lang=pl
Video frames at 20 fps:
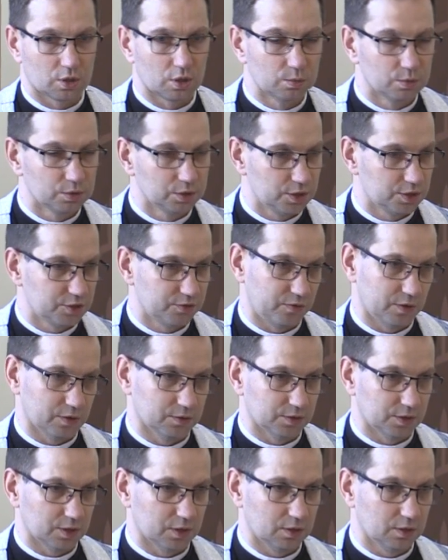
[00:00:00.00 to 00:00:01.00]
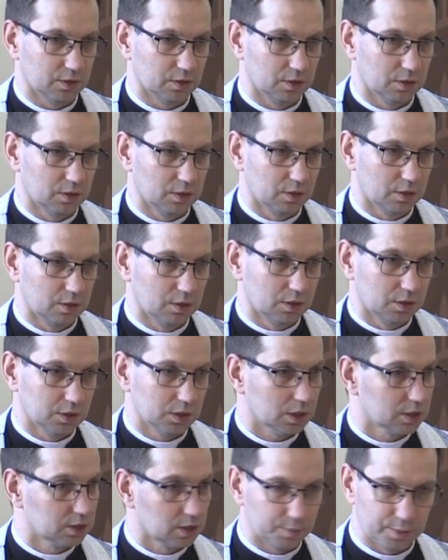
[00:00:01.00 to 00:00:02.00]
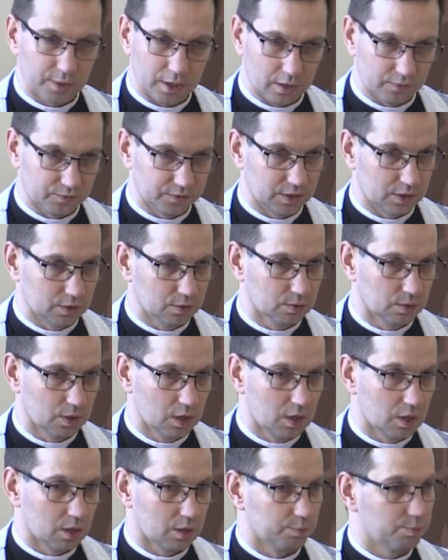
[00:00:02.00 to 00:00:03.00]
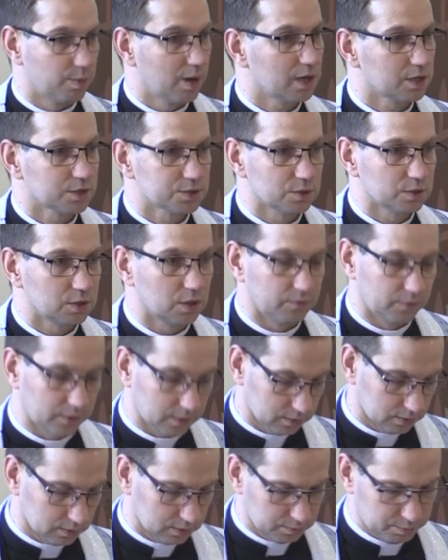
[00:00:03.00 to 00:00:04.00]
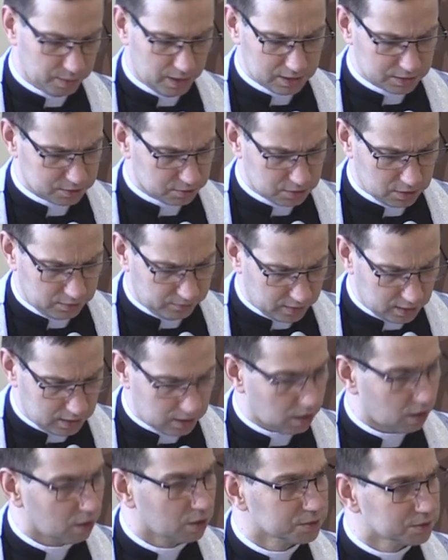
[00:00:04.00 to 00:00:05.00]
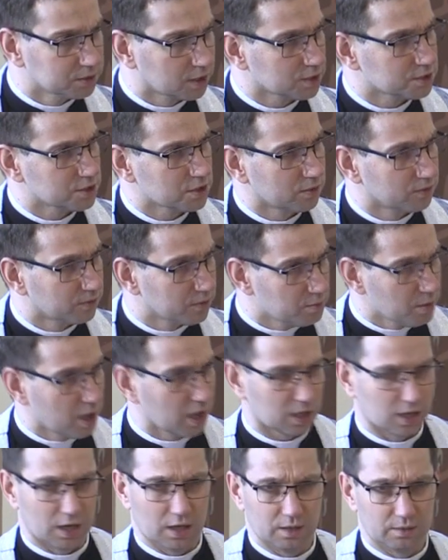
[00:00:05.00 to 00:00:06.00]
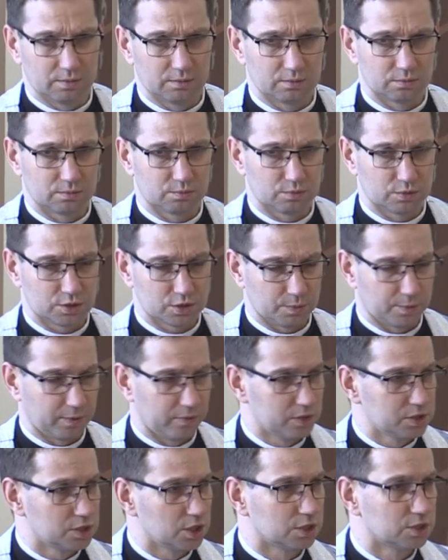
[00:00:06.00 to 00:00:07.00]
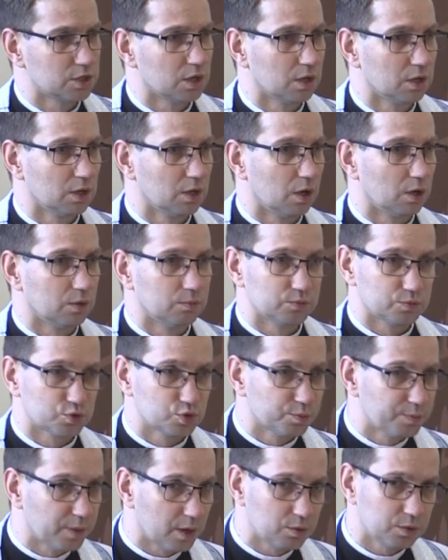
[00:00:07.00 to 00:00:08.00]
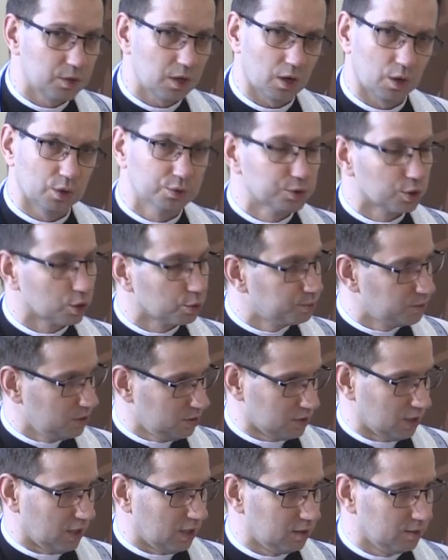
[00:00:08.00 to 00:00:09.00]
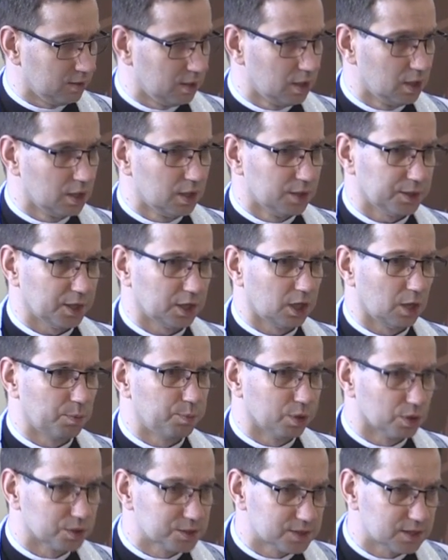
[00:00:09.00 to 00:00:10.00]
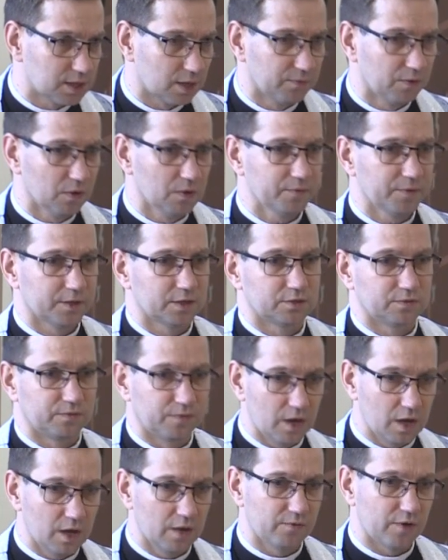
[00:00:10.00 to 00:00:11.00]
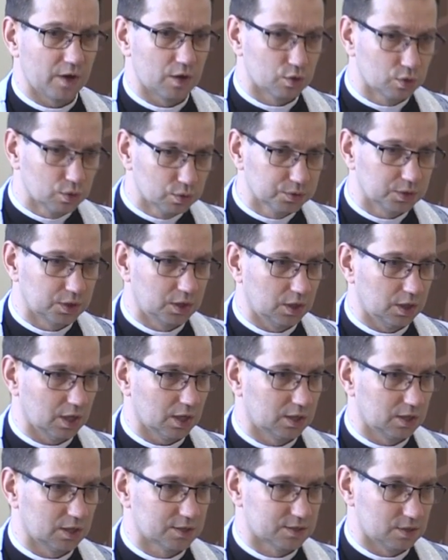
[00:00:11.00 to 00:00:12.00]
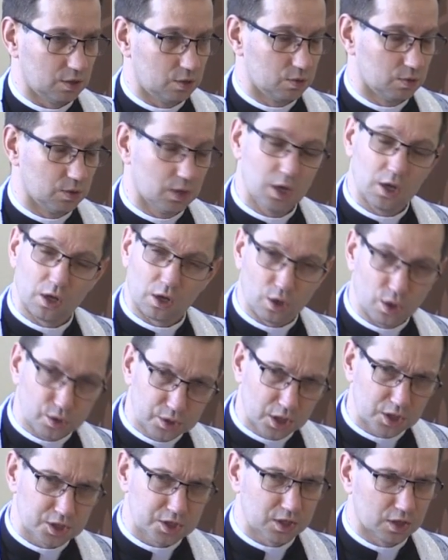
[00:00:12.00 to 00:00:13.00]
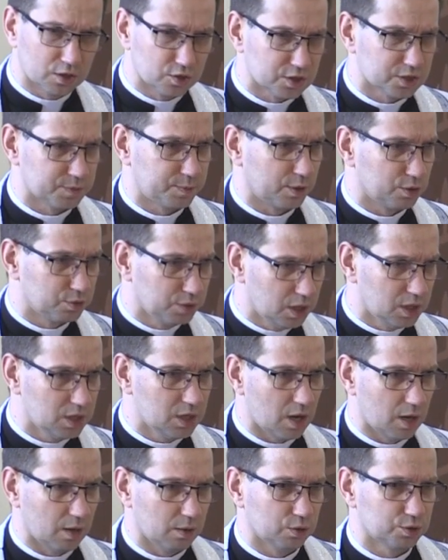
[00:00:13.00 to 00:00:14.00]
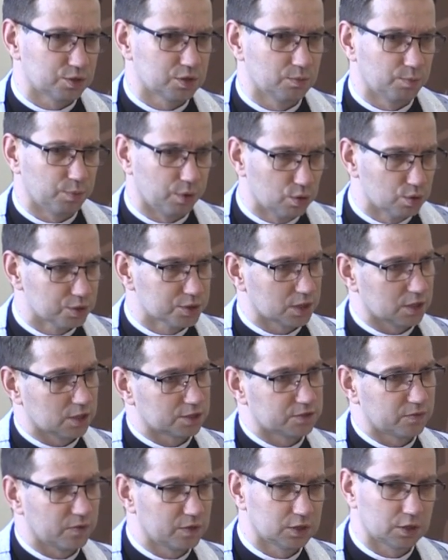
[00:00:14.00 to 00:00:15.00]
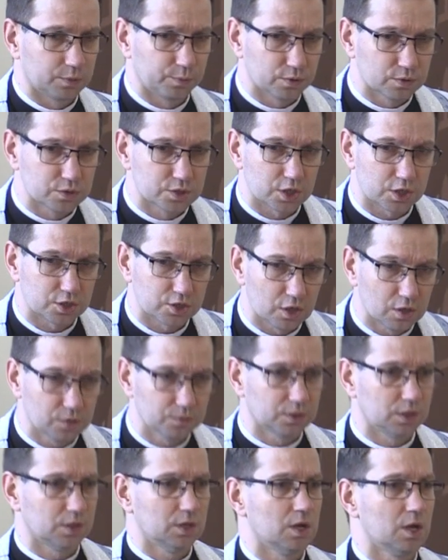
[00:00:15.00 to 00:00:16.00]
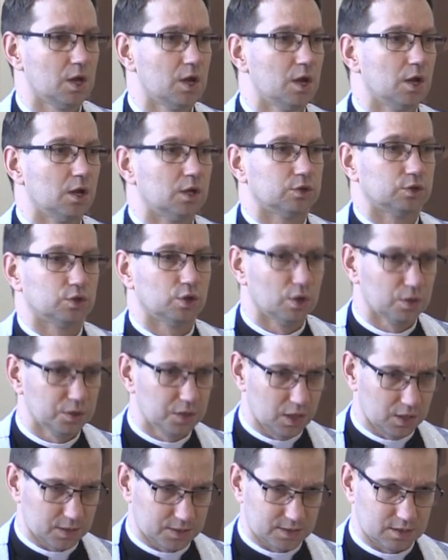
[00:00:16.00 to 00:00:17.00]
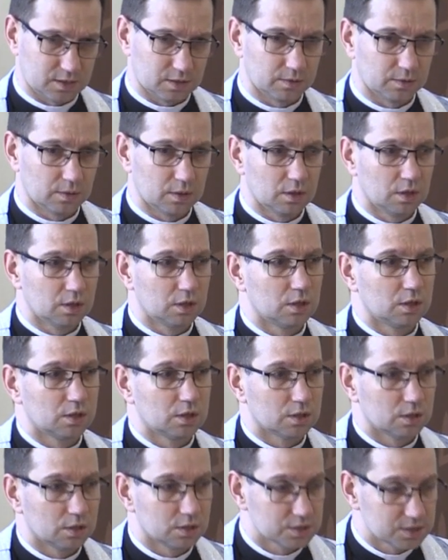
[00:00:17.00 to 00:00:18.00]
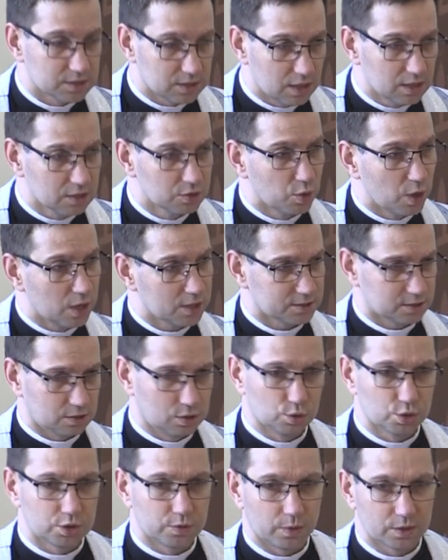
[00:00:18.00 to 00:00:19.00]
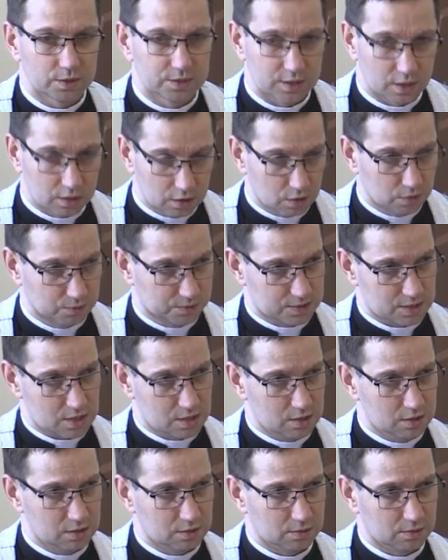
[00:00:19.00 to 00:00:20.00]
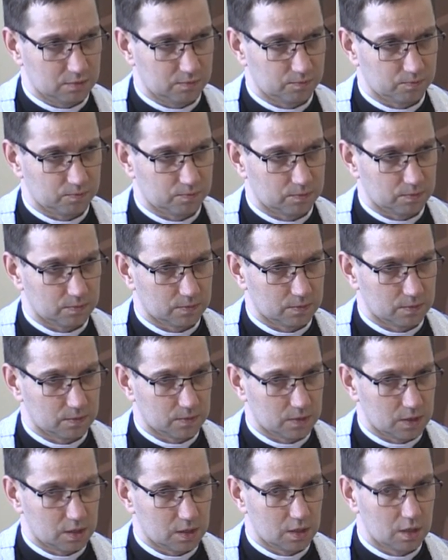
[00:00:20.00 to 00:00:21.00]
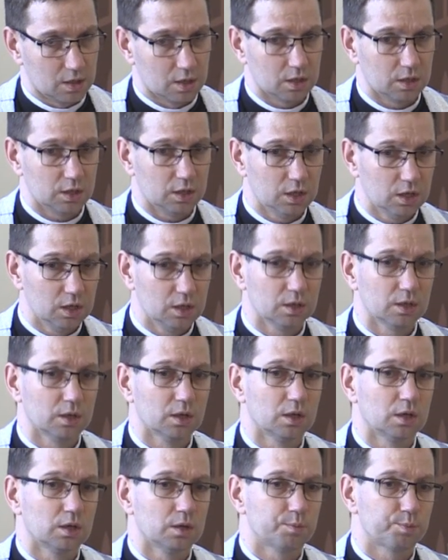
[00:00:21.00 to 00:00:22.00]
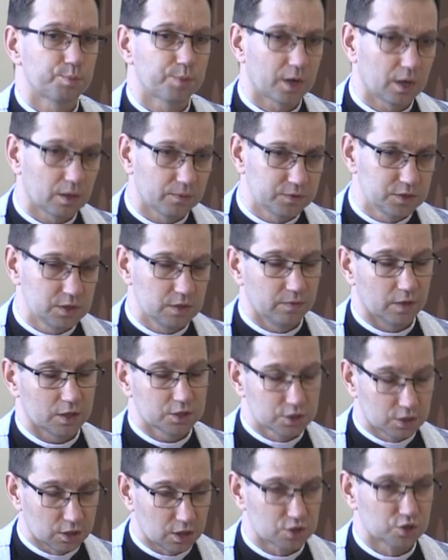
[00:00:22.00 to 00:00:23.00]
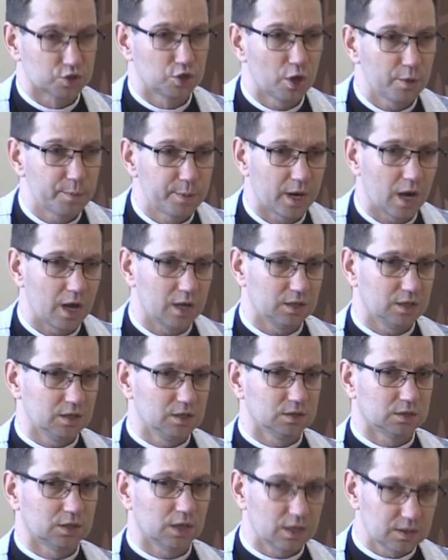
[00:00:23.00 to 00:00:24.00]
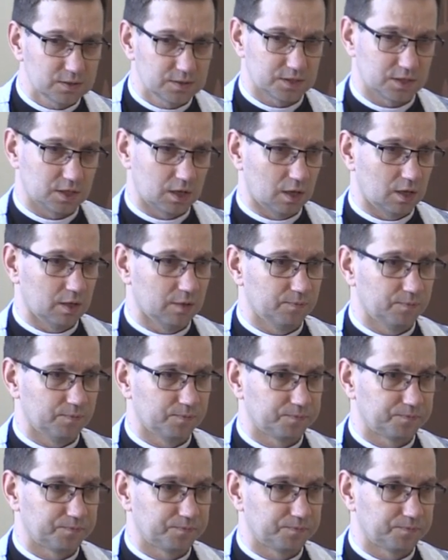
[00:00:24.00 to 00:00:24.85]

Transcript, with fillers: do Komunii Świętej? Tak naprawdę bardzo, niewi bardzo niewiele od nas się wymaga. Można powiedzieć, zupełnie odrobina. Takie podstawowe dwa warunki, jakie są konieczne do spełnienia, o czym poucza nas święty Pius X, to jest stan łaski uświęcającej i prawdziwa czy też dobra intencja.